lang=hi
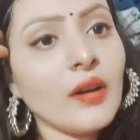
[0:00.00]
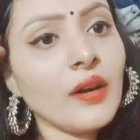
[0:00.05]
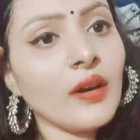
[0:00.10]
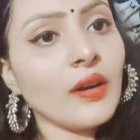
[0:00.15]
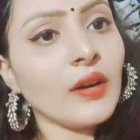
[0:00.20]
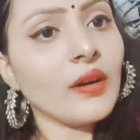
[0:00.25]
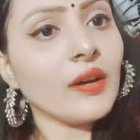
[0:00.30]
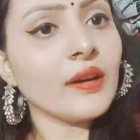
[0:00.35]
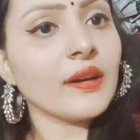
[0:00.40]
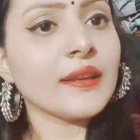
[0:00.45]

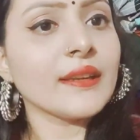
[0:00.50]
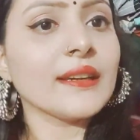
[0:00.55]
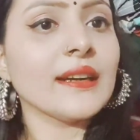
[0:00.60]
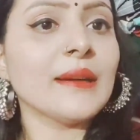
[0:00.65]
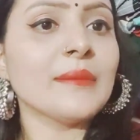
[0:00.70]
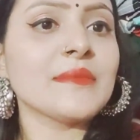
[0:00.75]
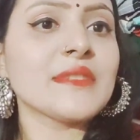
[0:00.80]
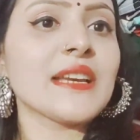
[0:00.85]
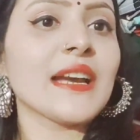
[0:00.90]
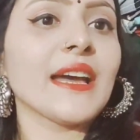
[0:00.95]
और
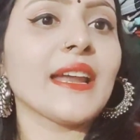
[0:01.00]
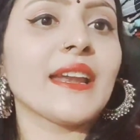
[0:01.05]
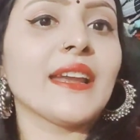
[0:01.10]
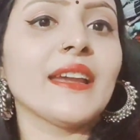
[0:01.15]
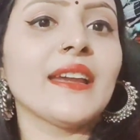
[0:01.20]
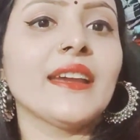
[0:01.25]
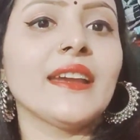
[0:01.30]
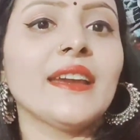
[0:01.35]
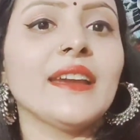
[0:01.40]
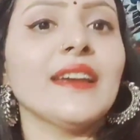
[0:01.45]
हम जा
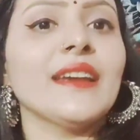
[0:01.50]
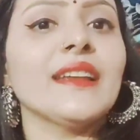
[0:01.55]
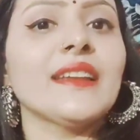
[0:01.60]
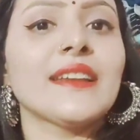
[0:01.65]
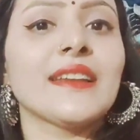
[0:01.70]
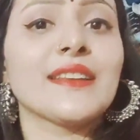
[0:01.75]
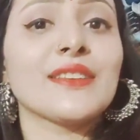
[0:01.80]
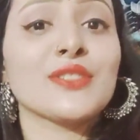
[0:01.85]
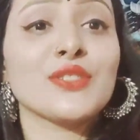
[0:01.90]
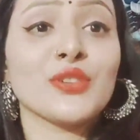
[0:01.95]
रहे हैं
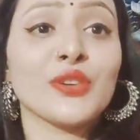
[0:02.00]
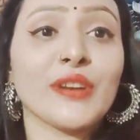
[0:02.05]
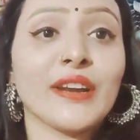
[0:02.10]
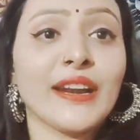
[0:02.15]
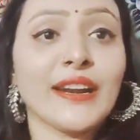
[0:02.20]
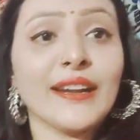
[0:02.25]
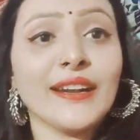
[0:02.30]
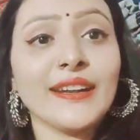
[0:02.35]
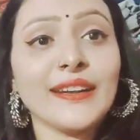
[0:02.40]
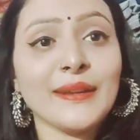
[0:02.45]

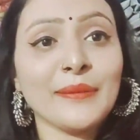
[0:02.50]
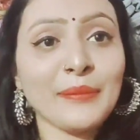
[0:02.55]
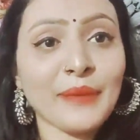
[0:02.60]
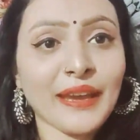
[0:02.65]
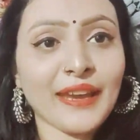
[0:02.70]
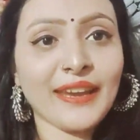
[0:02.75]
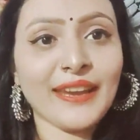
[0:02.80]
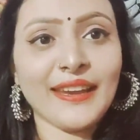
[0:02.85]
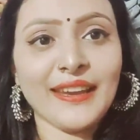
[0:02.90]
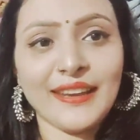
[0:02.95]
रेस्टोरेंट
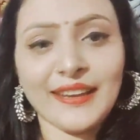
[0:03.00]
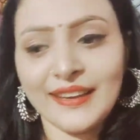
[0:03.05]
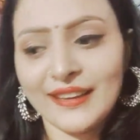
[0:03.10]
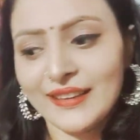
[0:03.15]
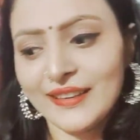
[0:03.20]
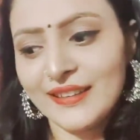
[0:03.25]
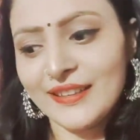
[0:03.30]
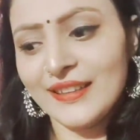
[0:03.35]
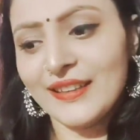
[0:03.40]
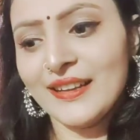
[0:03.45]
में
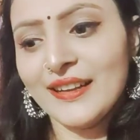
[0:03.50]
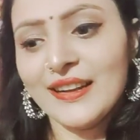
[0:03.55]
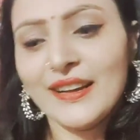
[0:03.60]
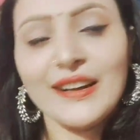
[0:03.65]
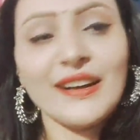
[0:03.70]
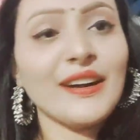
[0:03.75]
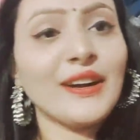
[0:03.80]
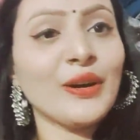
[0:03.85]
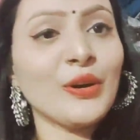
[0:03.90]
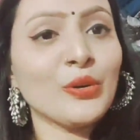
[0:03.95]

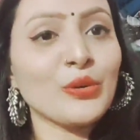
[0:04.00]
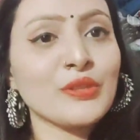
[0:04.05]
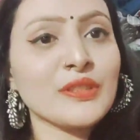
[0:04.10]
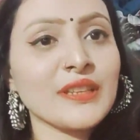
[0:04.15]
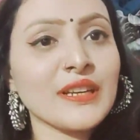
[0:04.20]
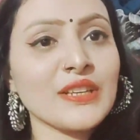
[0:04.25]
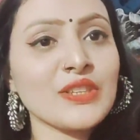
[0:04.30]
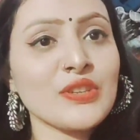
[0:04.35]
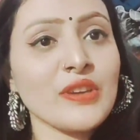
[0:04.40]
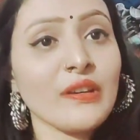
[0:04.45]

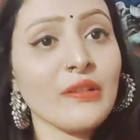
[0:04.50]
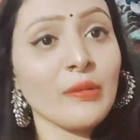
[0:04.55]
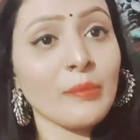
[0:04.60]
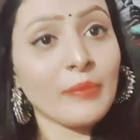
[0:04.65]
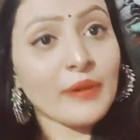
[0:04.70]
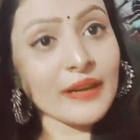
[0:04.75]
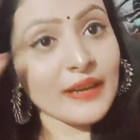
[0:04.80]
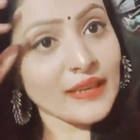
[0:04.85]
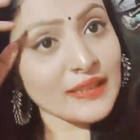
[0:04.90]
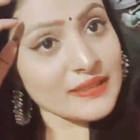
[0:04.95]
उसका जो है वो
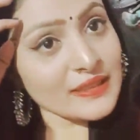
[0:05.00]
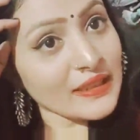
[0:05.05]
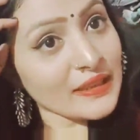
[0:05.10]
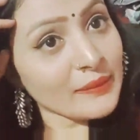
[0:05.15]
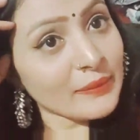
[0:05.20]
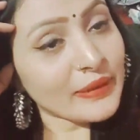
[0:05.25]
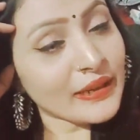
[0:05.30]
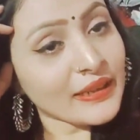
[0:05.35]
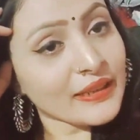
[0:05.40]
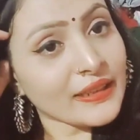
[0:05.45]
बर्थडे
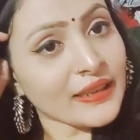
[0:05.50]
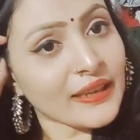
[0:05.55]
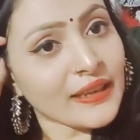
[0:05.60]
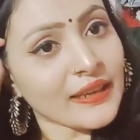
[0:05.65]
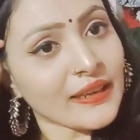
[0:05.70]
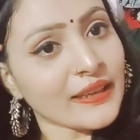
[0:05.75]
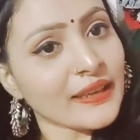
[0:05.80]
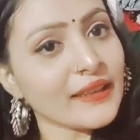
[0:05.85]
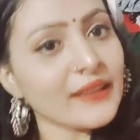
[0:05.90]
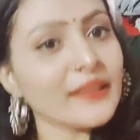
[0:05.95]
सेलिब्रेट
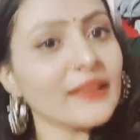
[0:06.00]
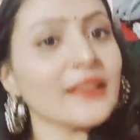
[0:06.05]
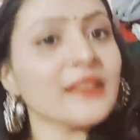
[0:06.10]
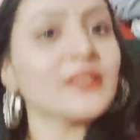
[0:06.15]
करने के लिए